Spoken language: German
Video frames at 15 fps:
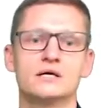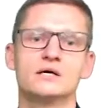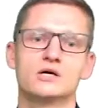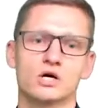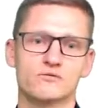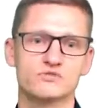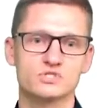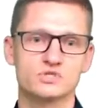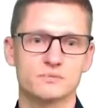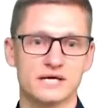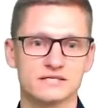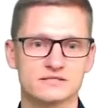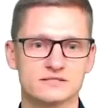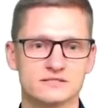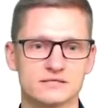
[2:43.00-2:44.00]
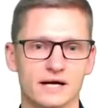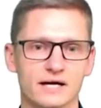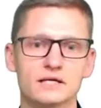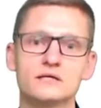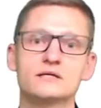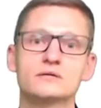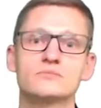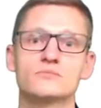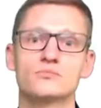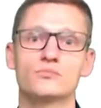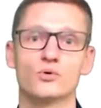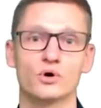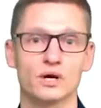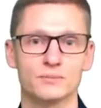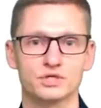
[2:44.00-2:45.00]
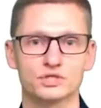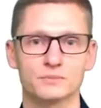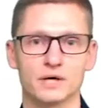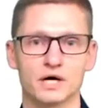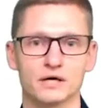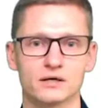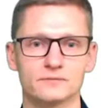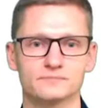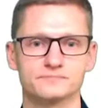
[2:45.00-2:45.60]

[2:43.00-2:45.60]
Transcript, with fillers: Kommen wir zum ersten Teil, Programmiersprachen.